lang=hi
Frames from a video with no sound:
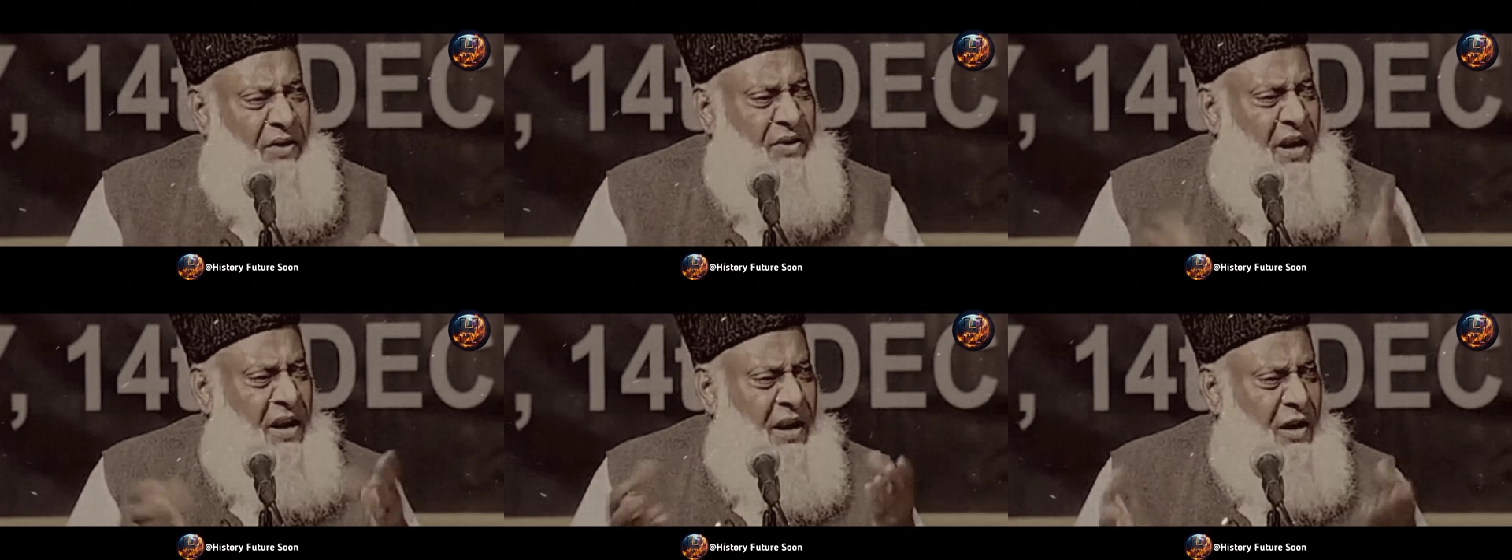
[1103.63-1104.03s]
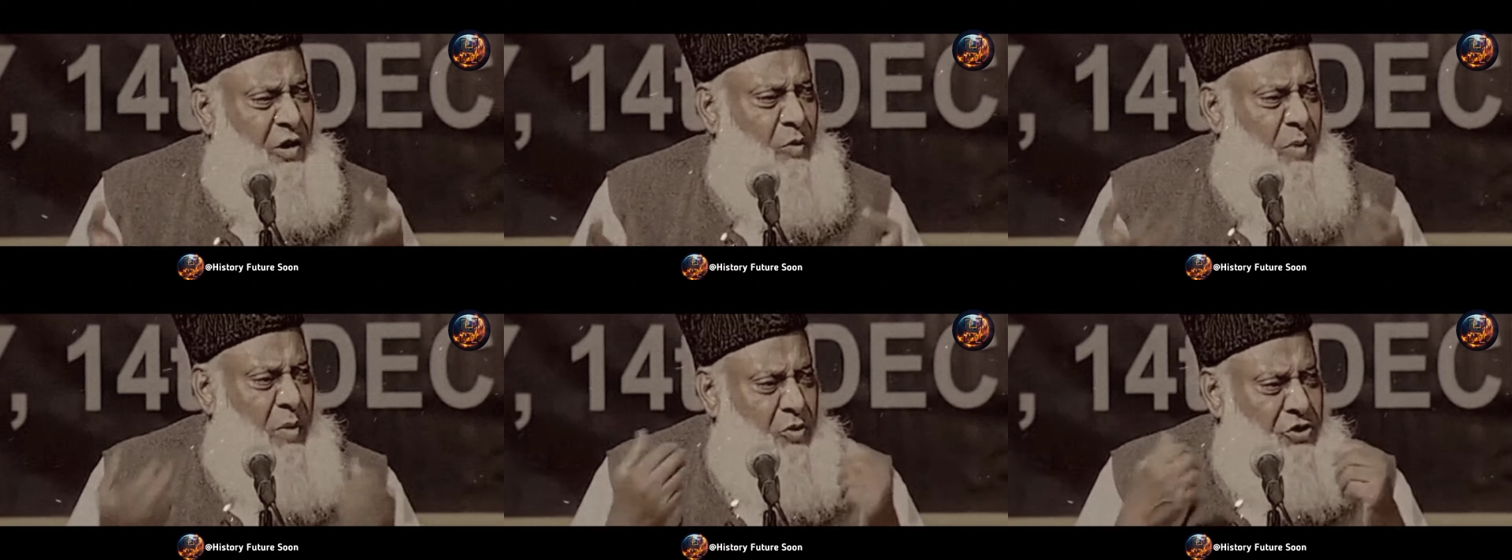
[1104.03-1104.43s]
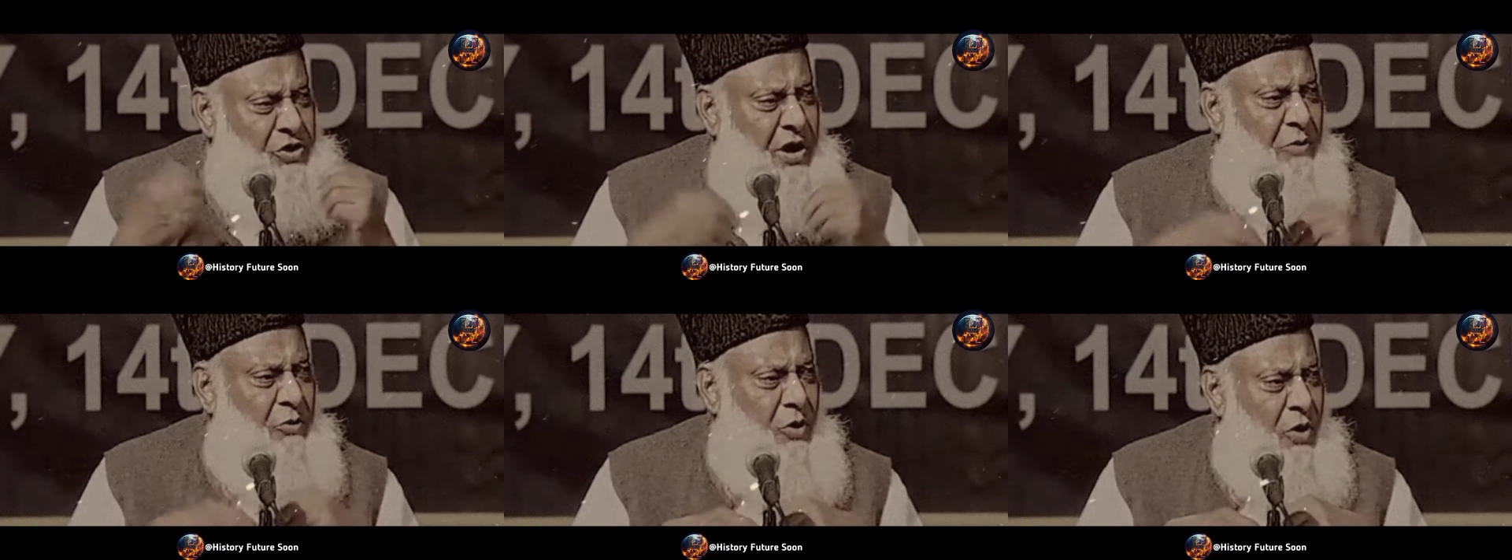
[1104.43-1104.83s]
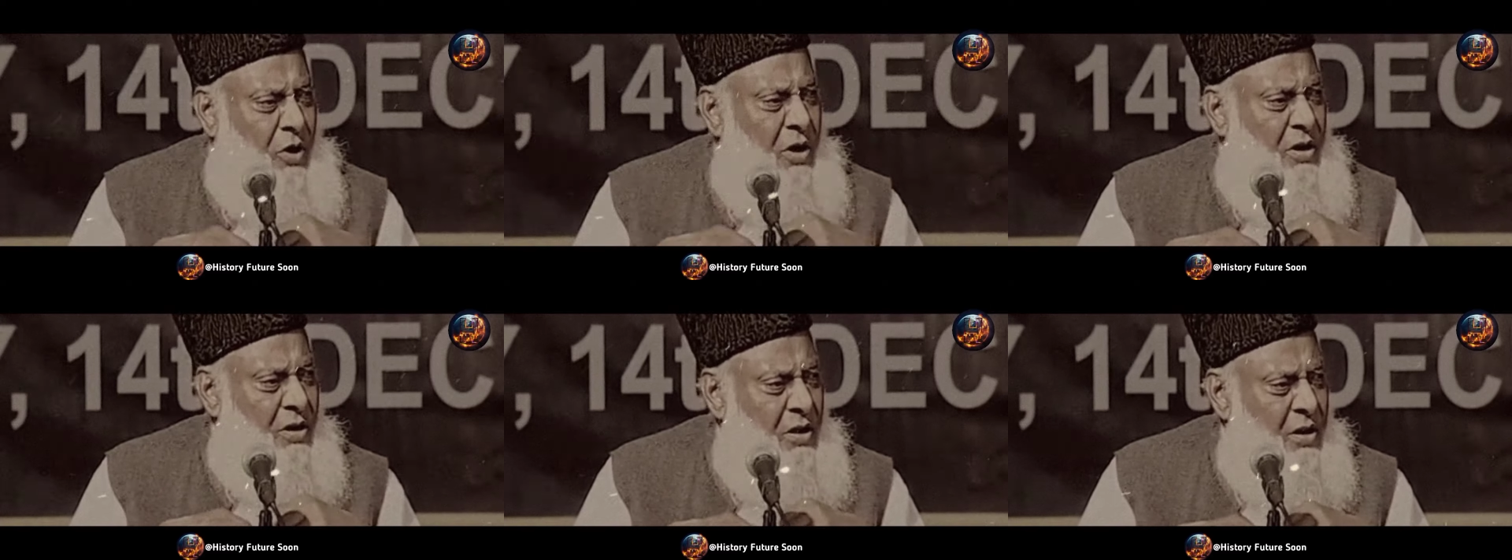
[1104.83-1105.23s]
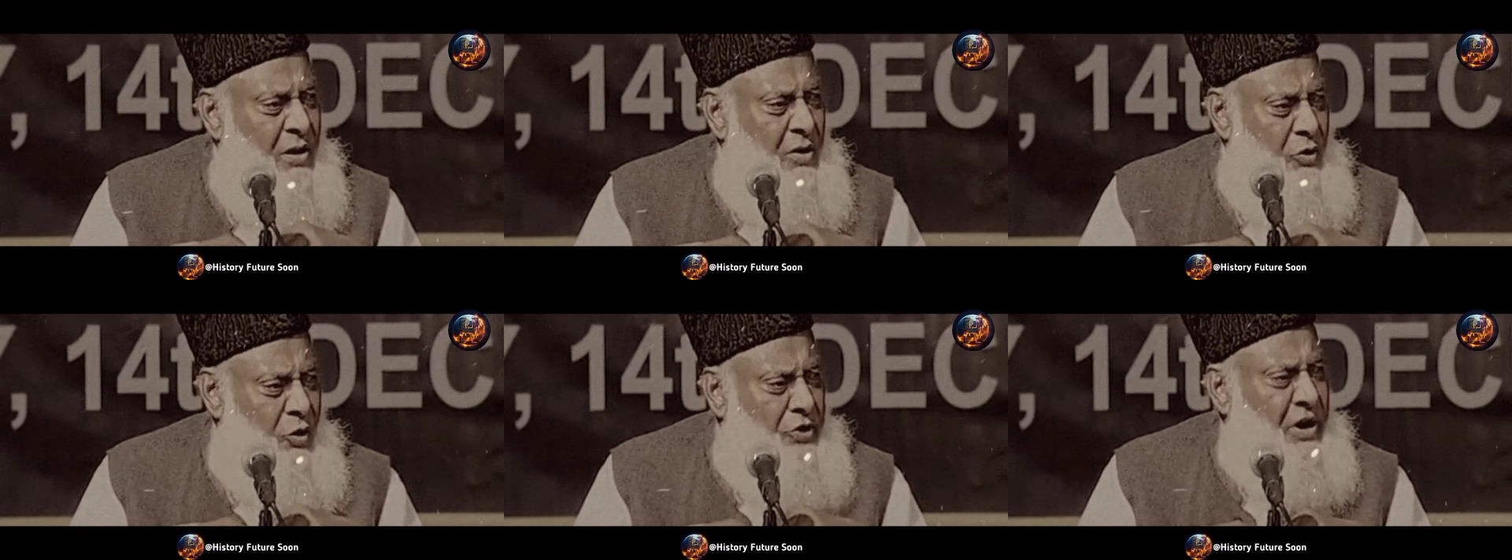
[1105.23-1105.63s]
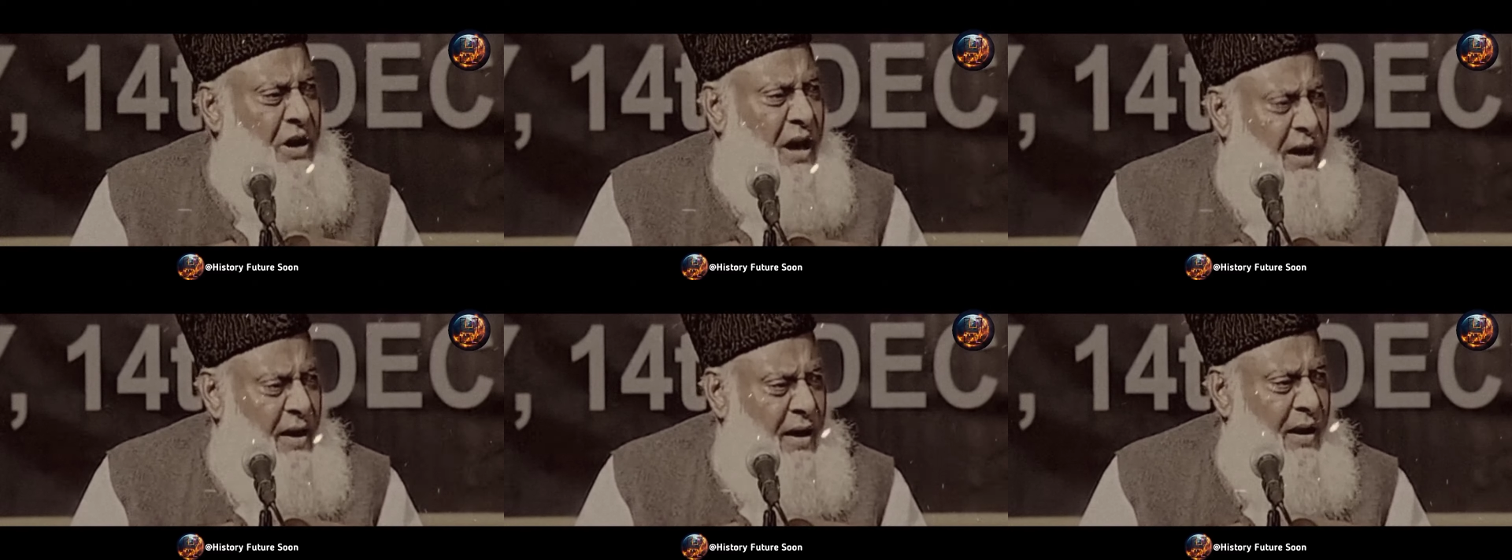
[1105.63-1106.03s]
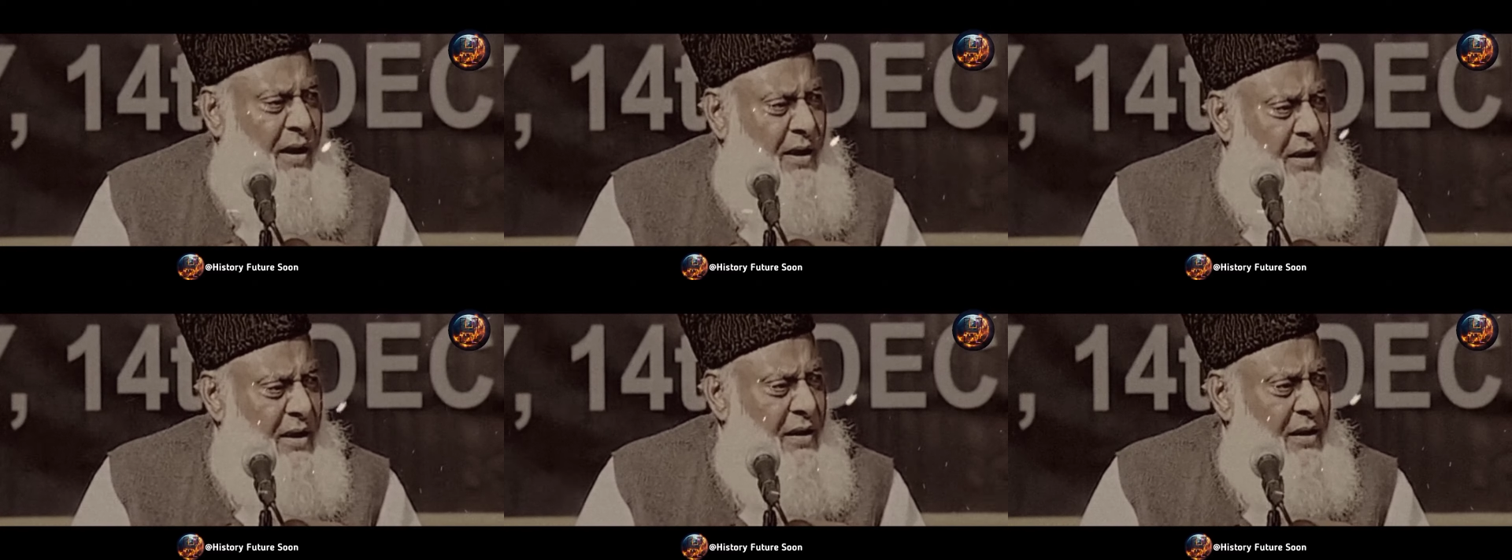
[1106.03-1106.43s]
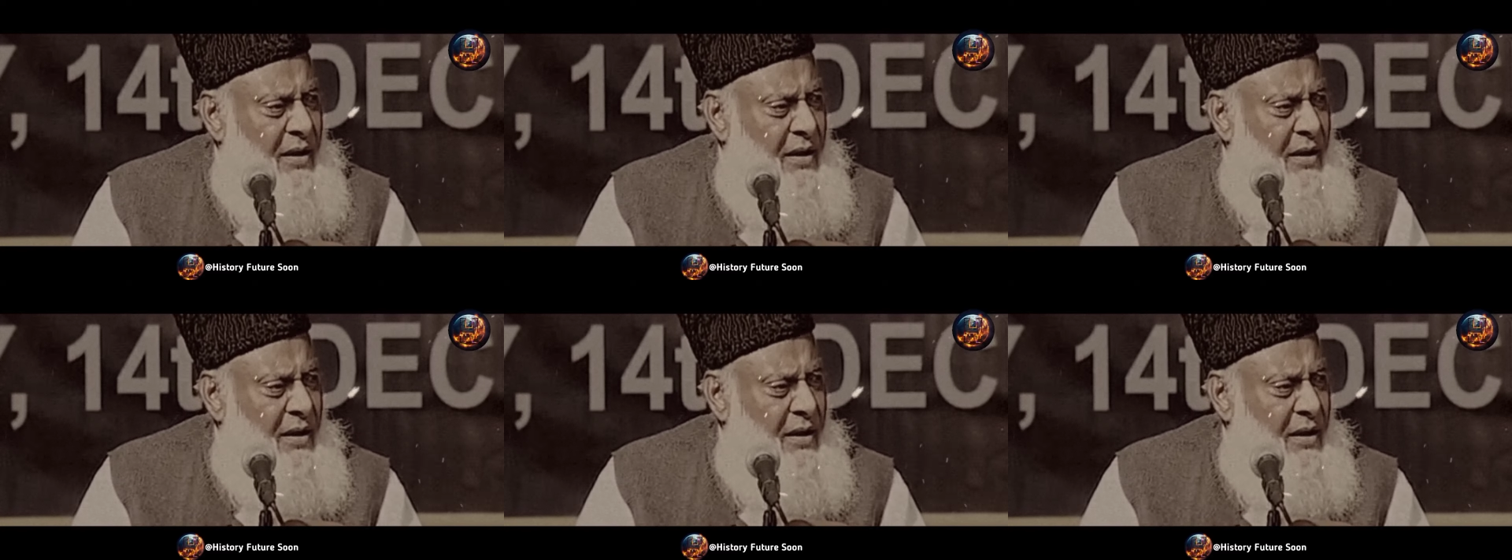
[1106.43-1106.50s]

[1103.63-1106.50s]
कर्जे लेकर तो बमुश्किल वो रोटी खा रहा